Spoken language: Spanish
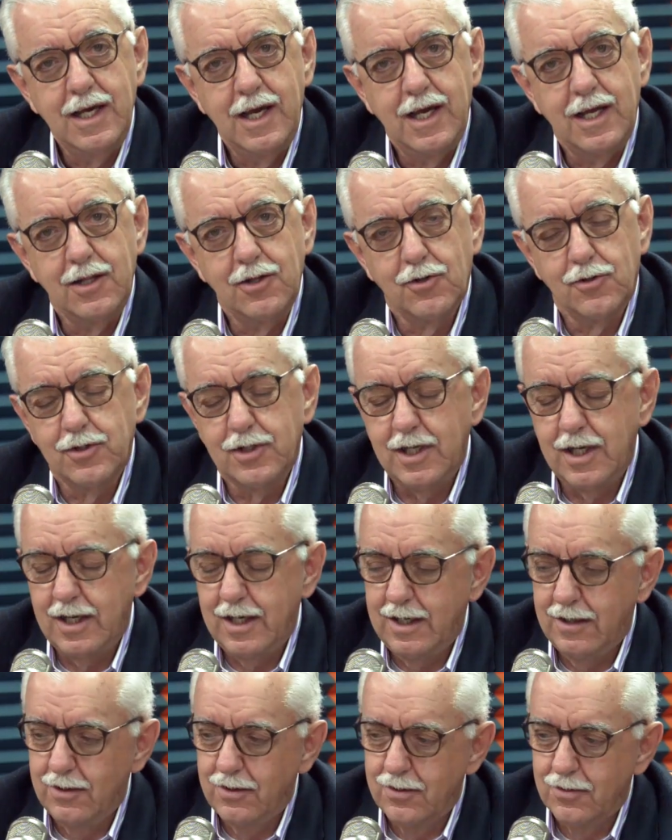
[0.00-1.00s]
en
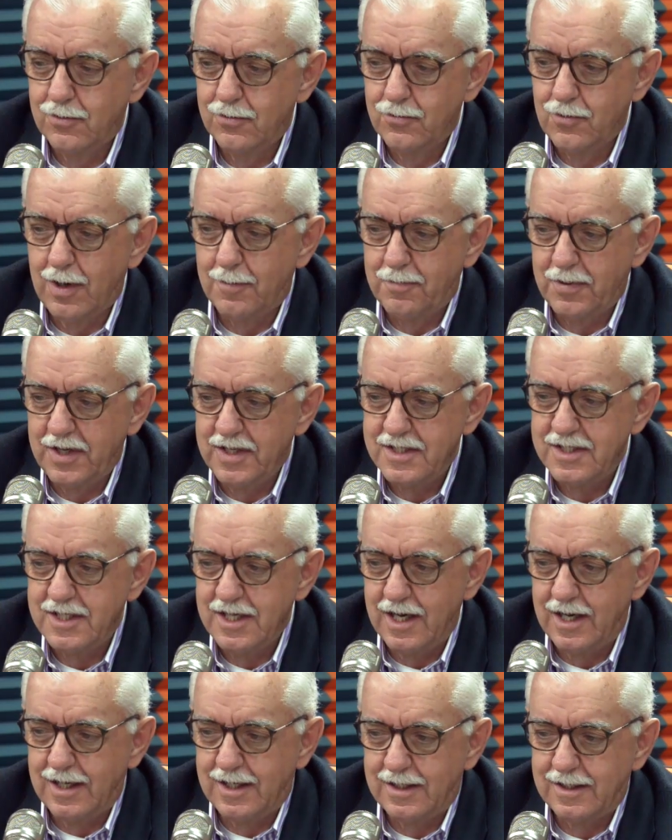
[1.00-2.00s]
donde uno
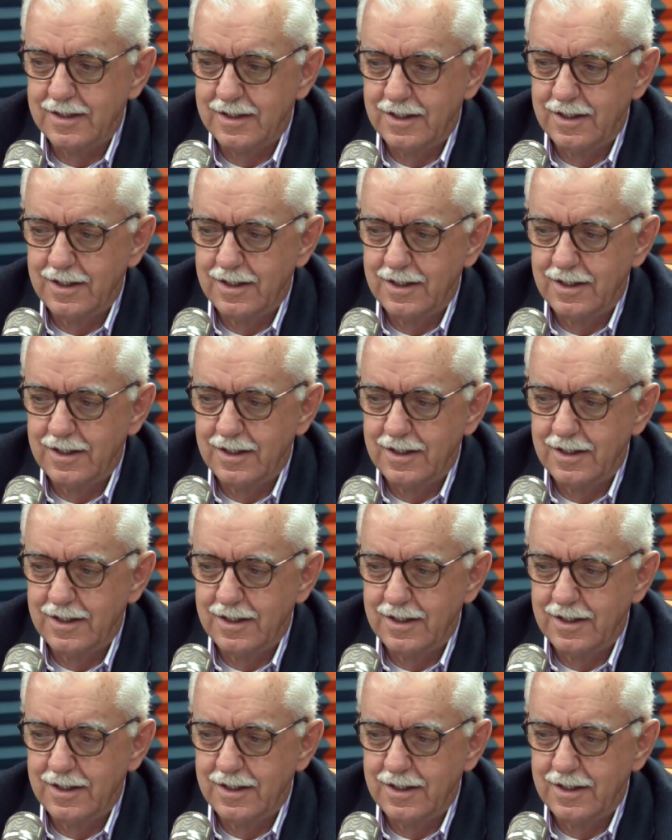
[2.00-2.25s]
aprecia